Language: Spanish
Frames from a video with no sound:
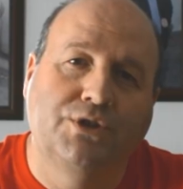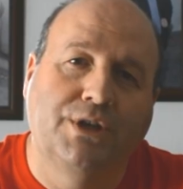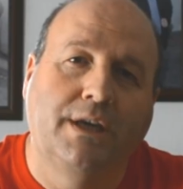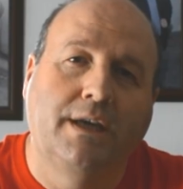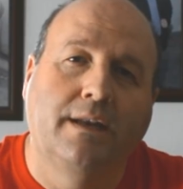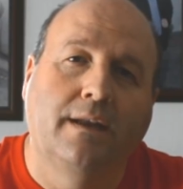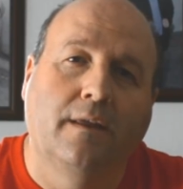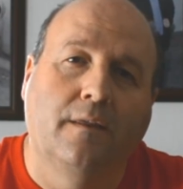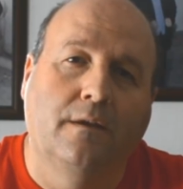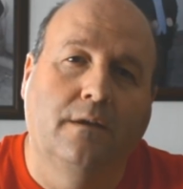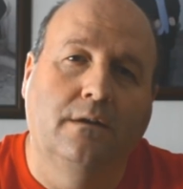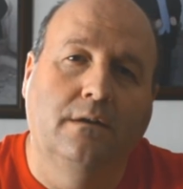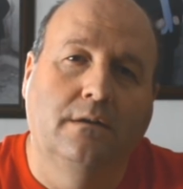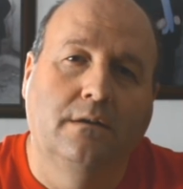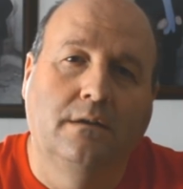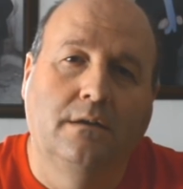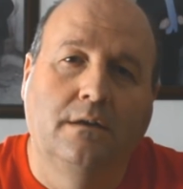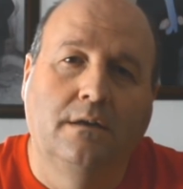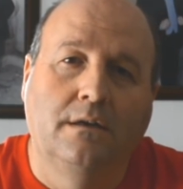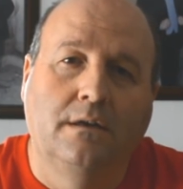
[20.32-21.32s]
oxigenador
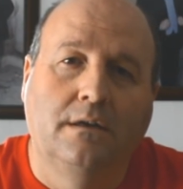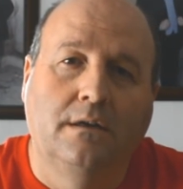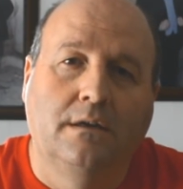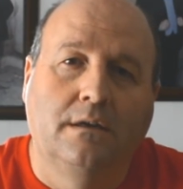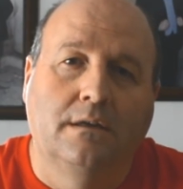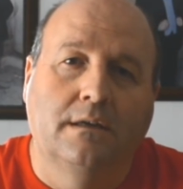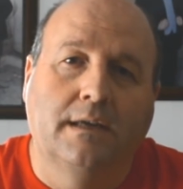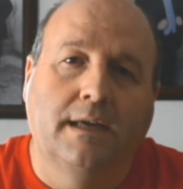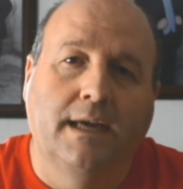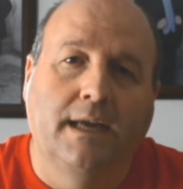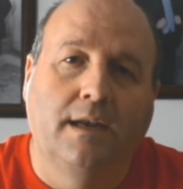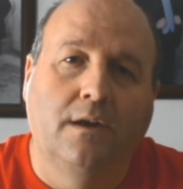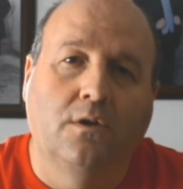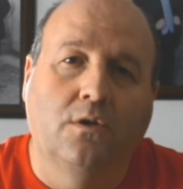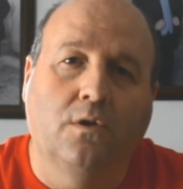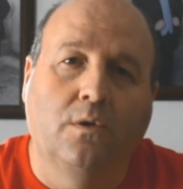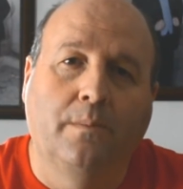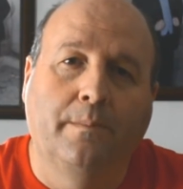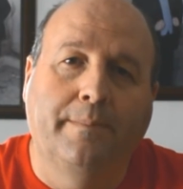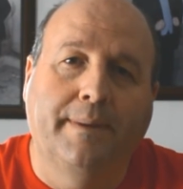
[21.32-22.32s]
que lo
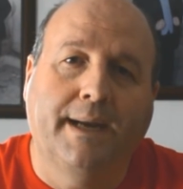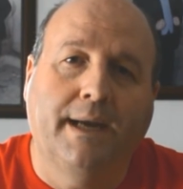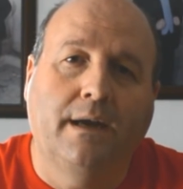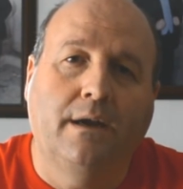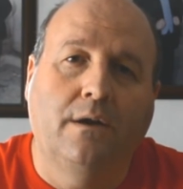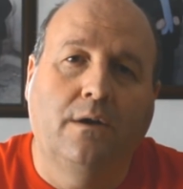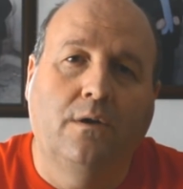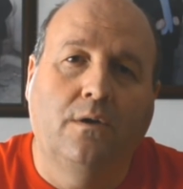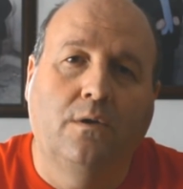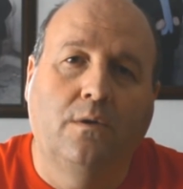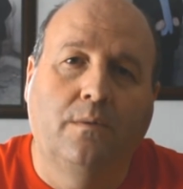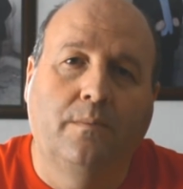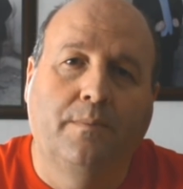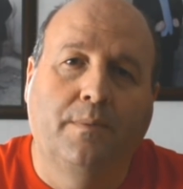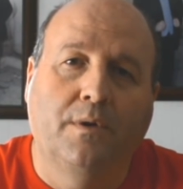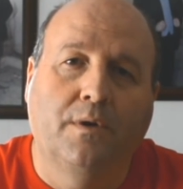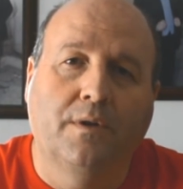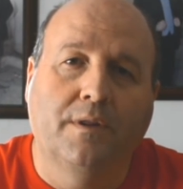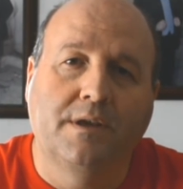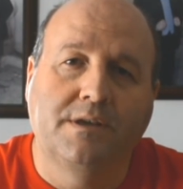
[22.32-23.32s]
he comprado
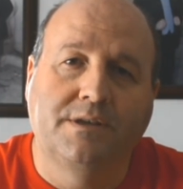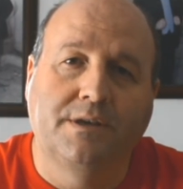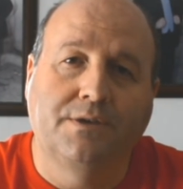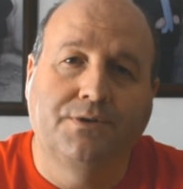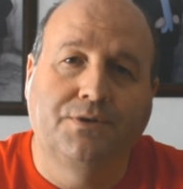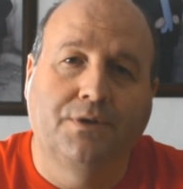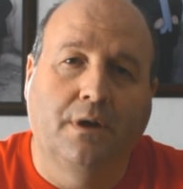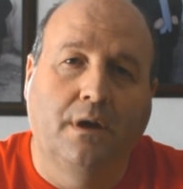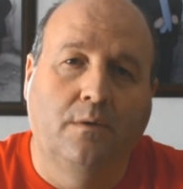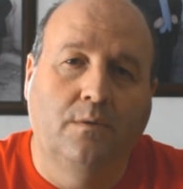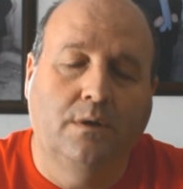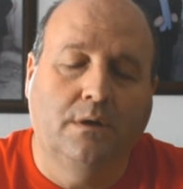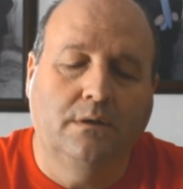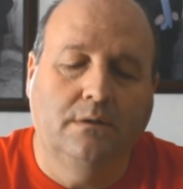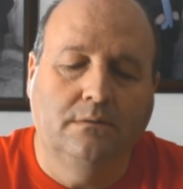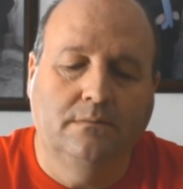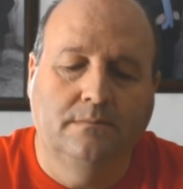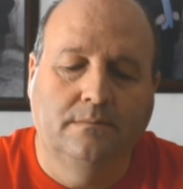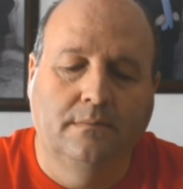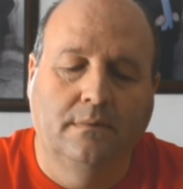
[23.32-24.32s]
por 18
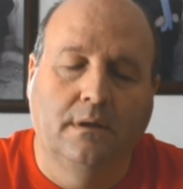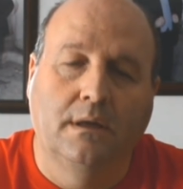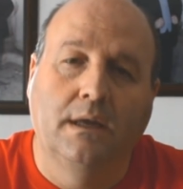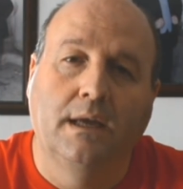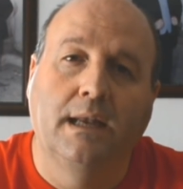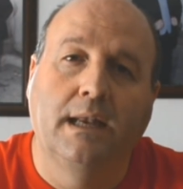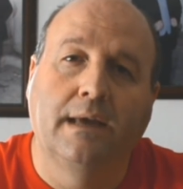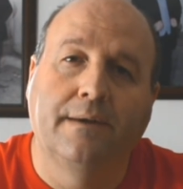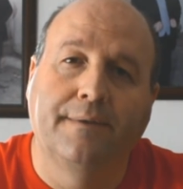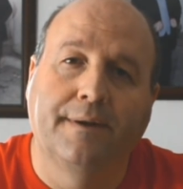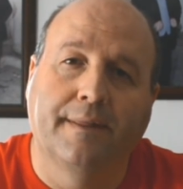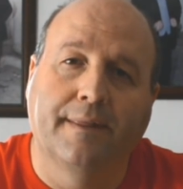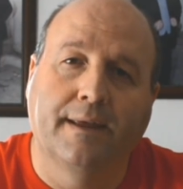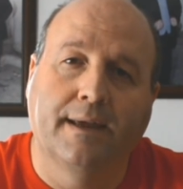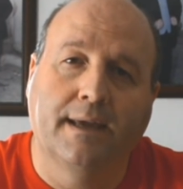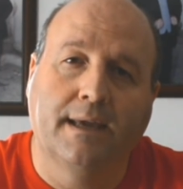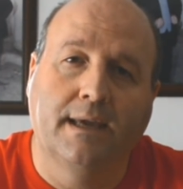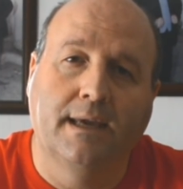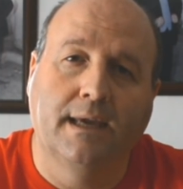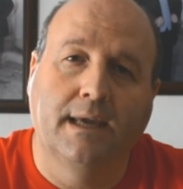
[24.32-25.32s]
euros y la
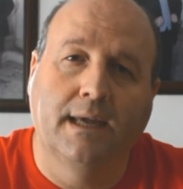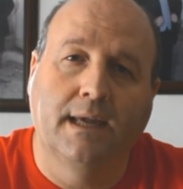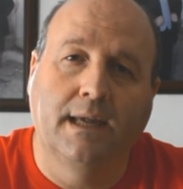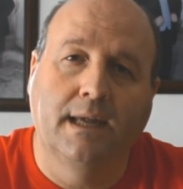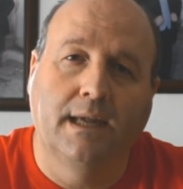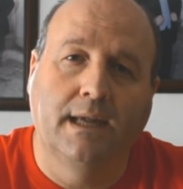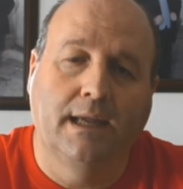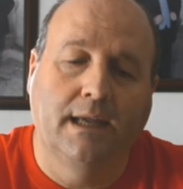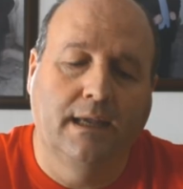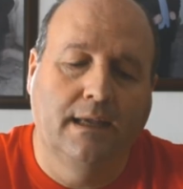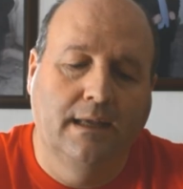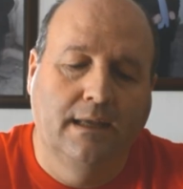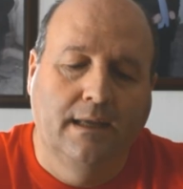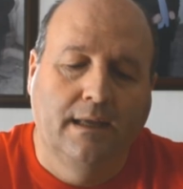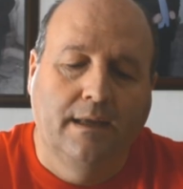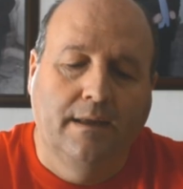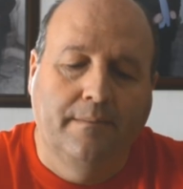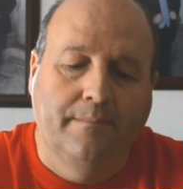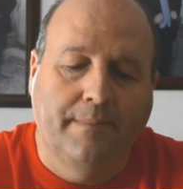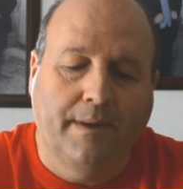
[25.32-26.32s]
verdad es que
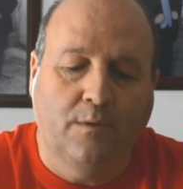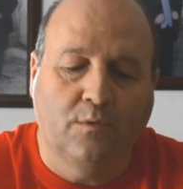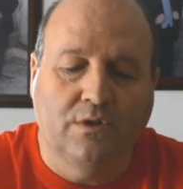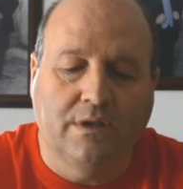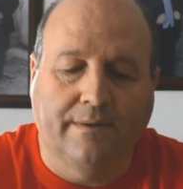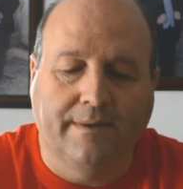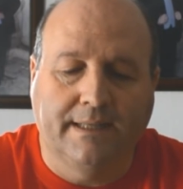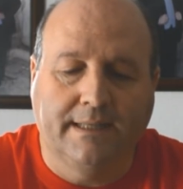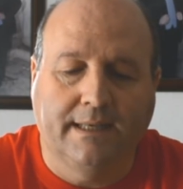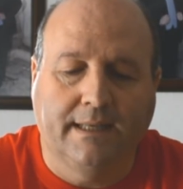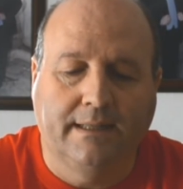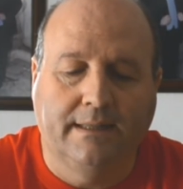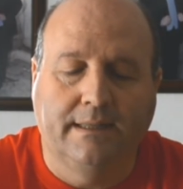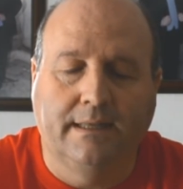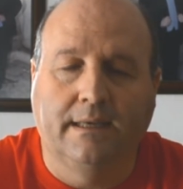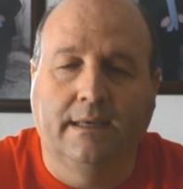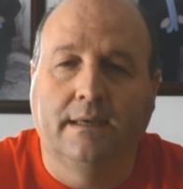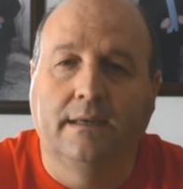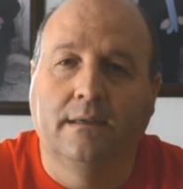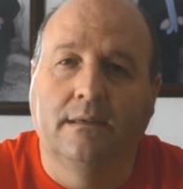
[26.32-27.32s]
me gusta
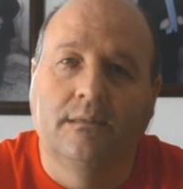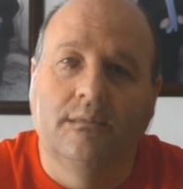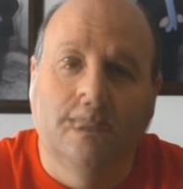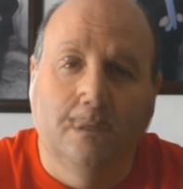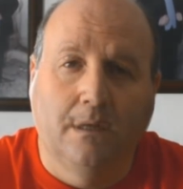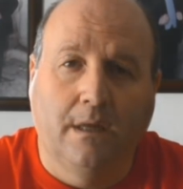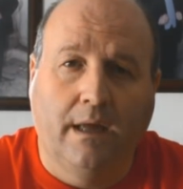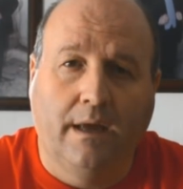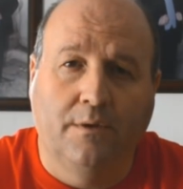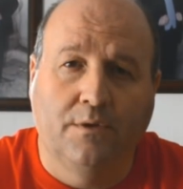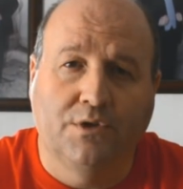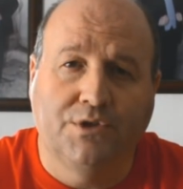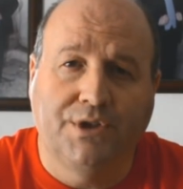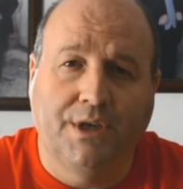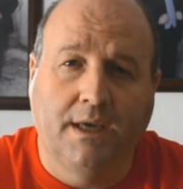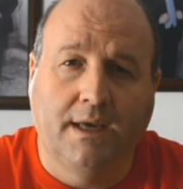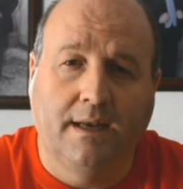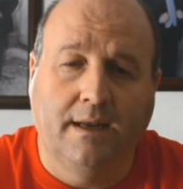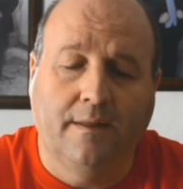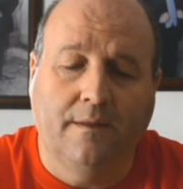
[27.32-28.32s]
bastante. Es un
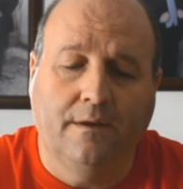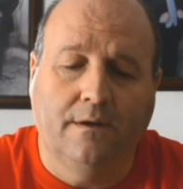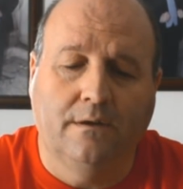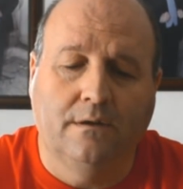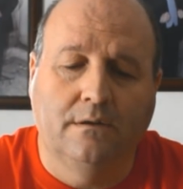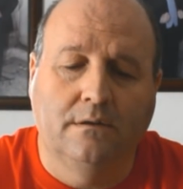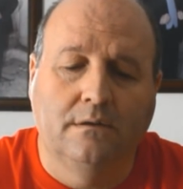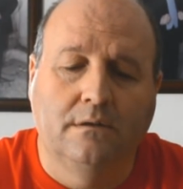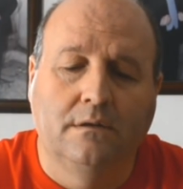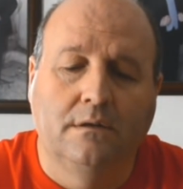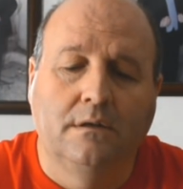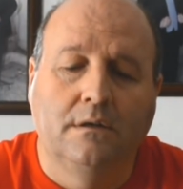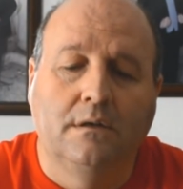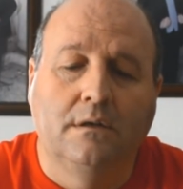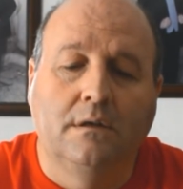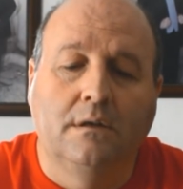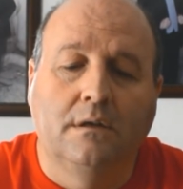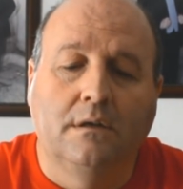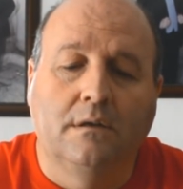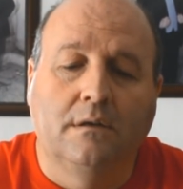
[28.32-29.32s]
oxigenador
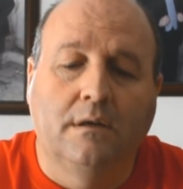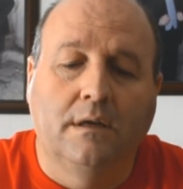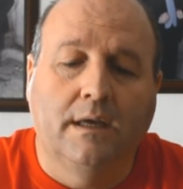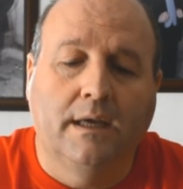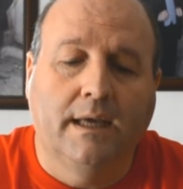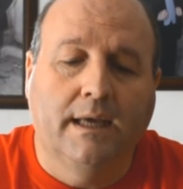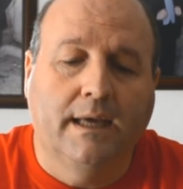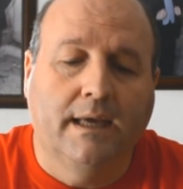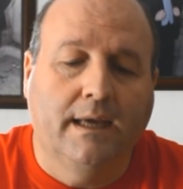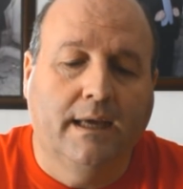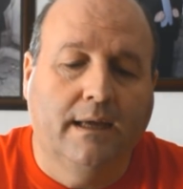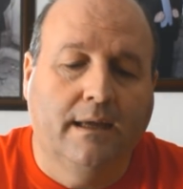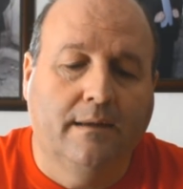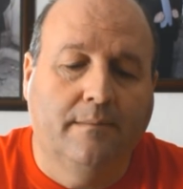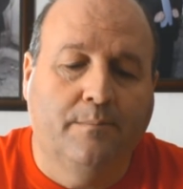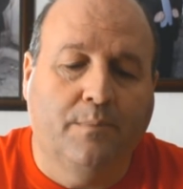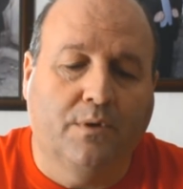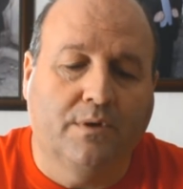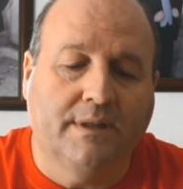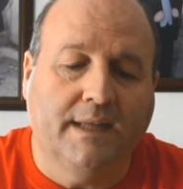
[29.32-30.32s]

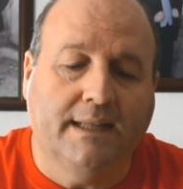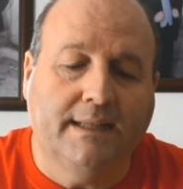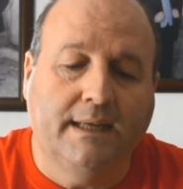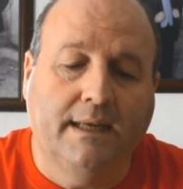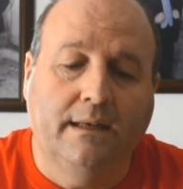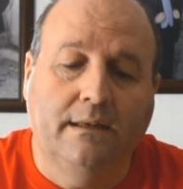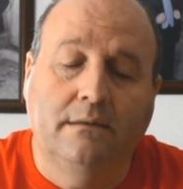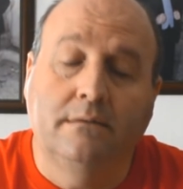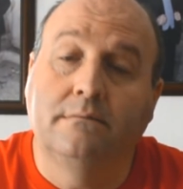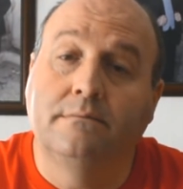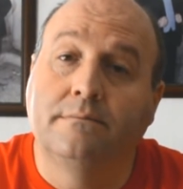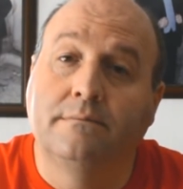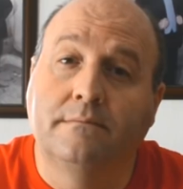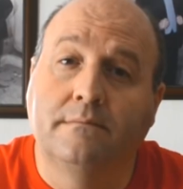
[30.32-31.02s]
eh, portátil,